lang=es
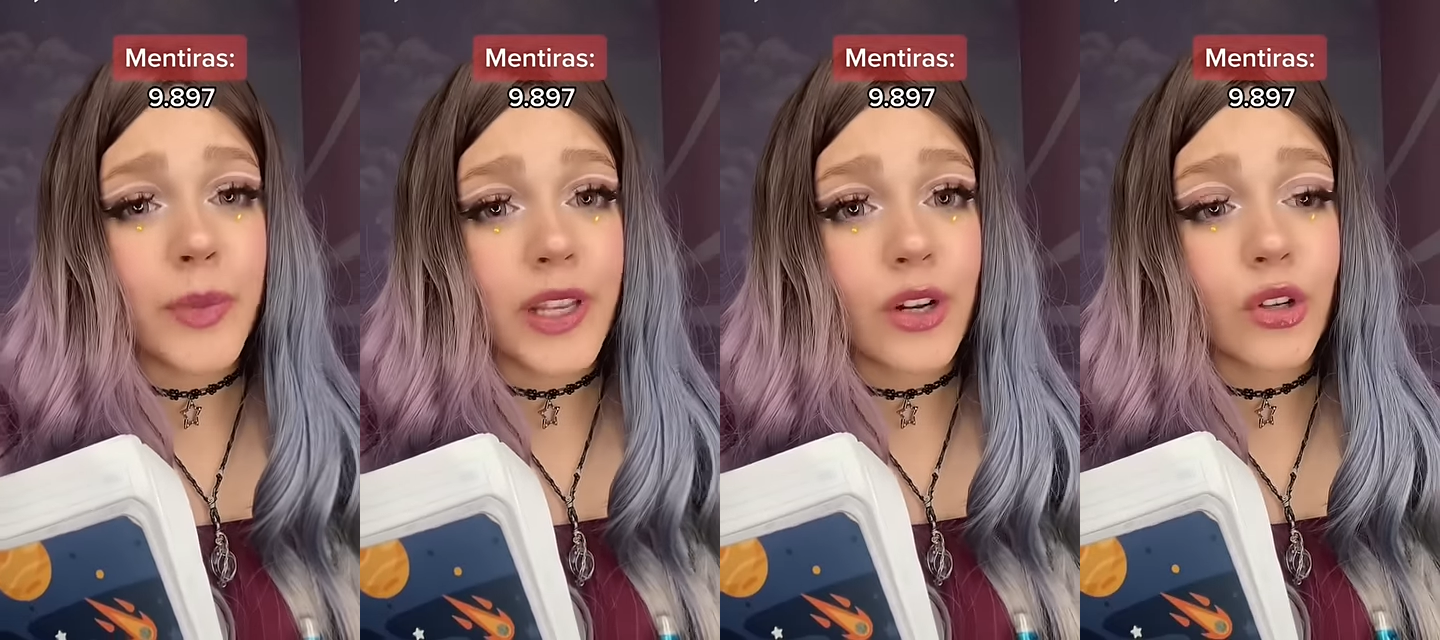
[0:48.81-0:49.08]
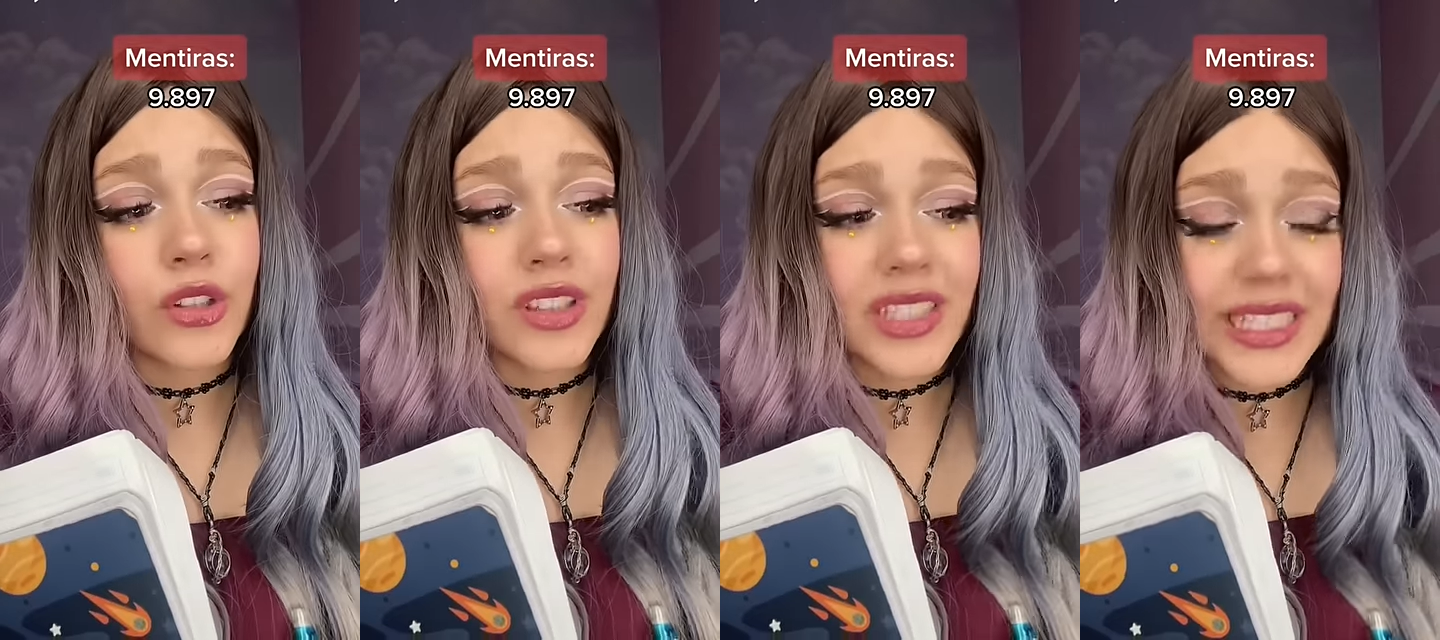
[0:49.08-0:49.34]

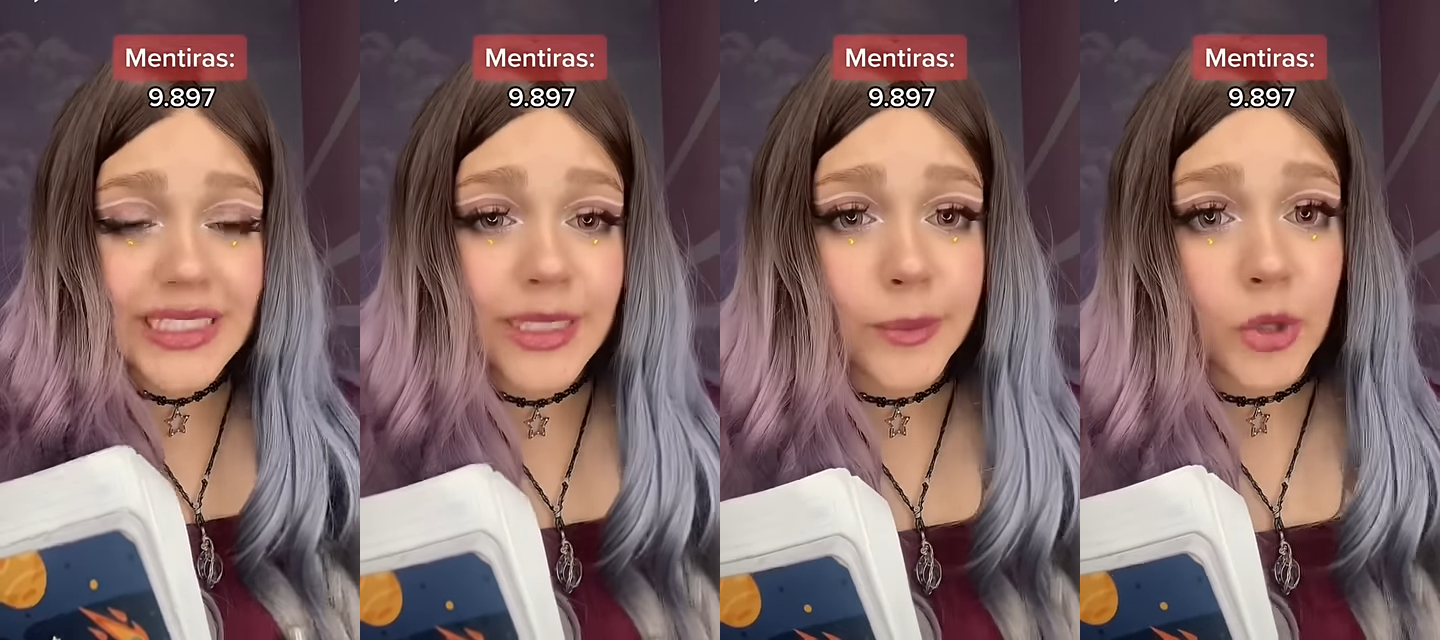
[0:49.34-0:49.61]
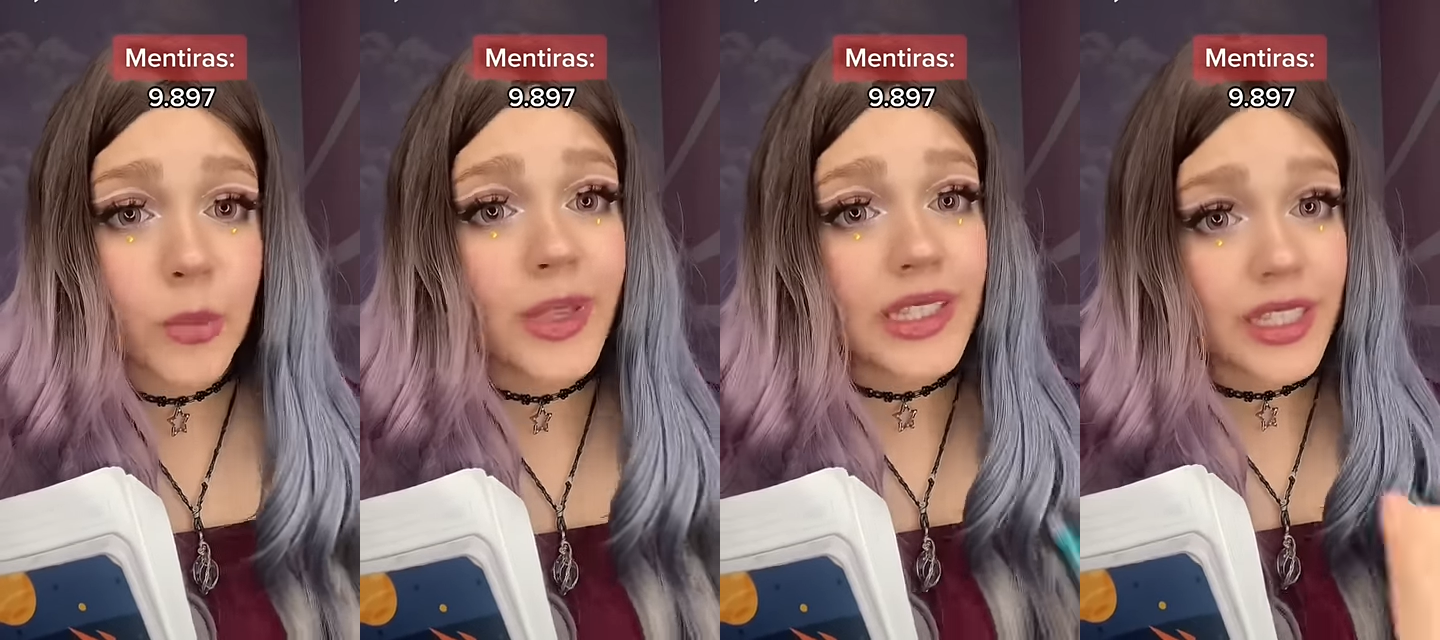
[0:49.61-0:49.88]
tienes que
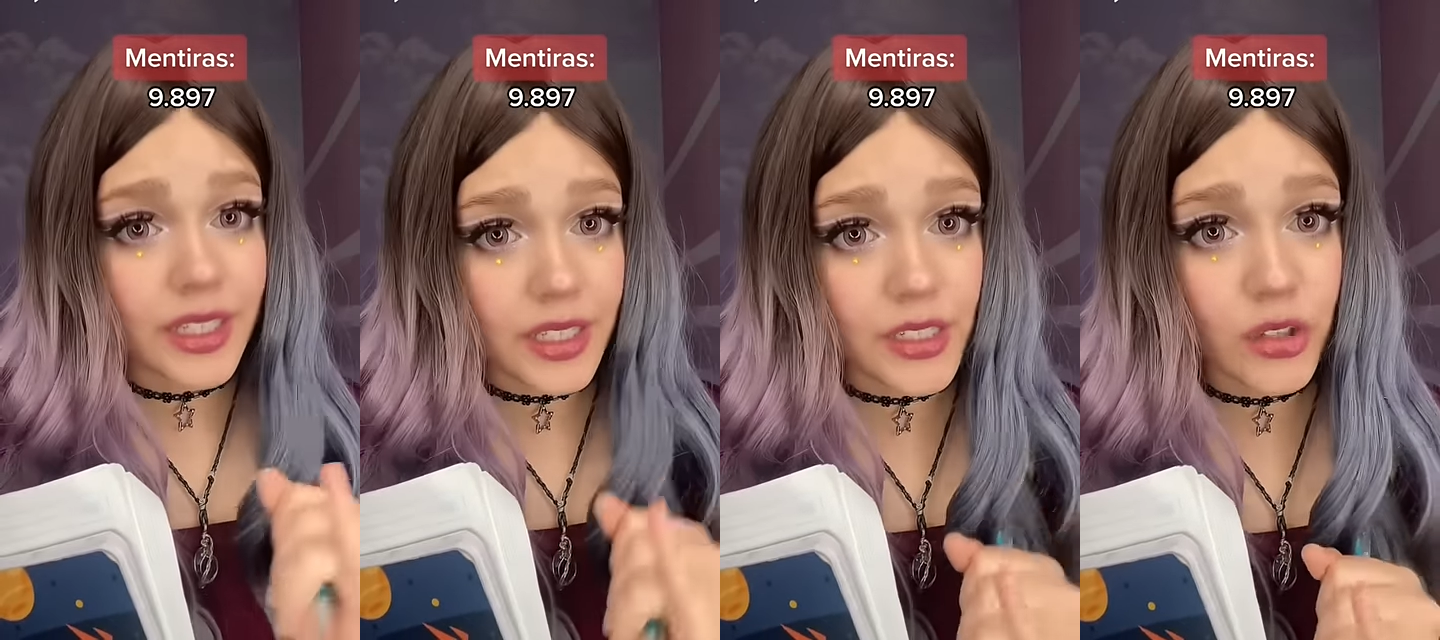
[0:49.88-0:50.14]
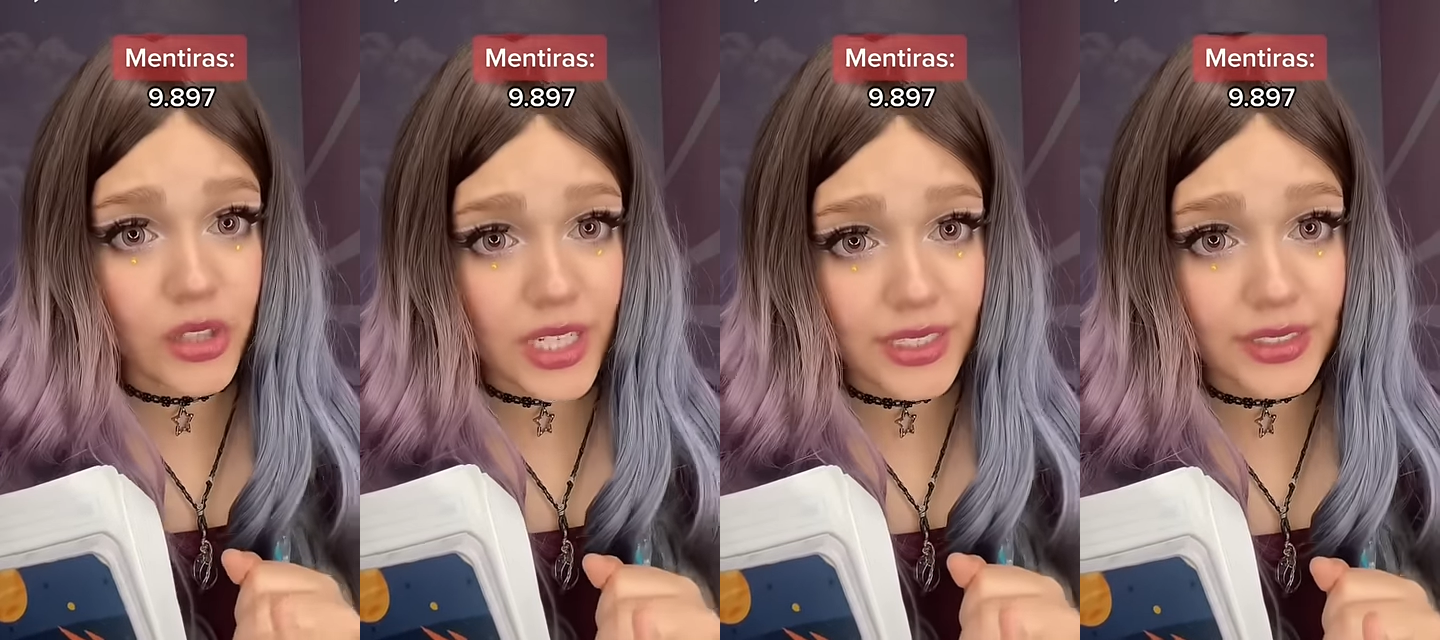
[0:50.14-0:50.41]
prometer que no
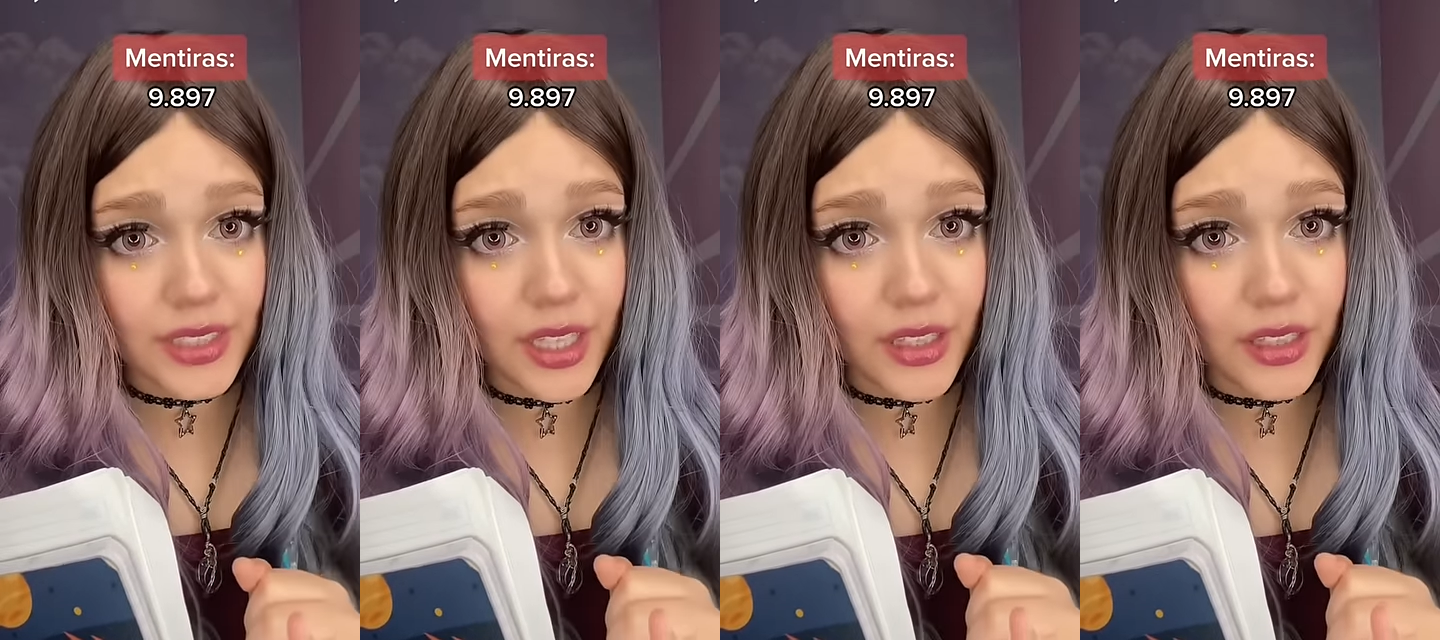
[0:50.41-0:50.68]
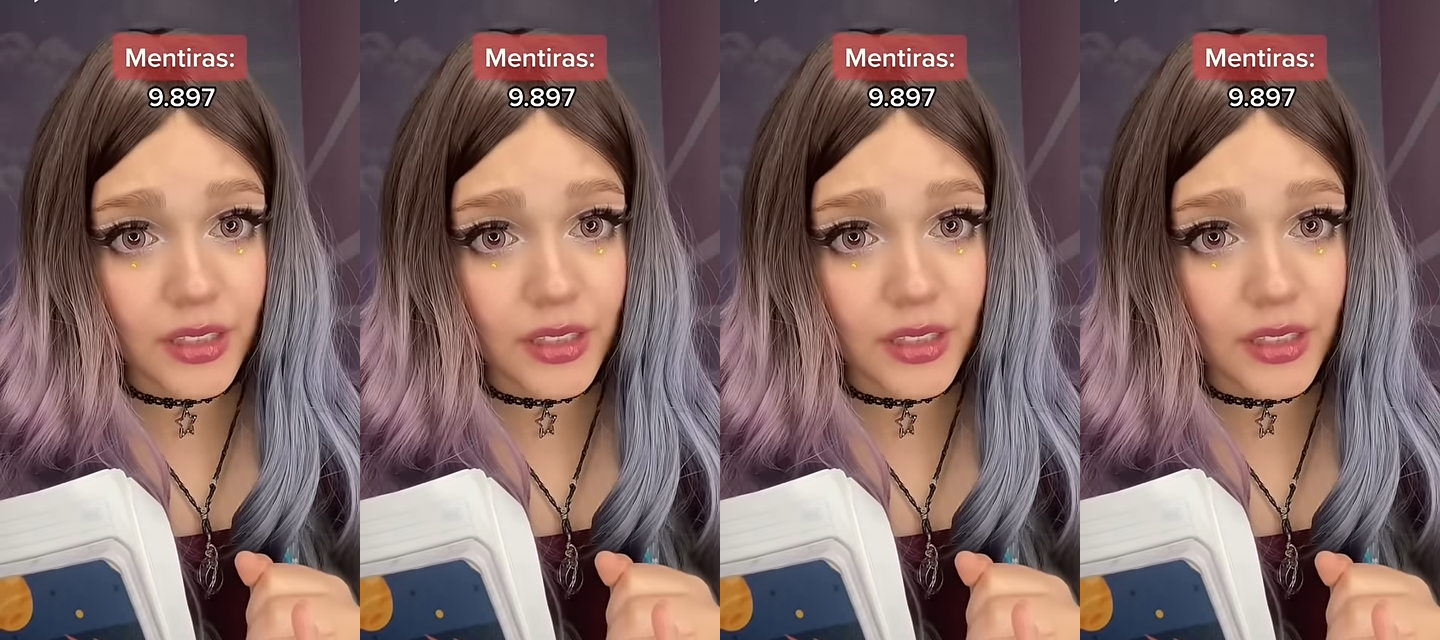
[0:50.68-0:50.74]
dirás nada.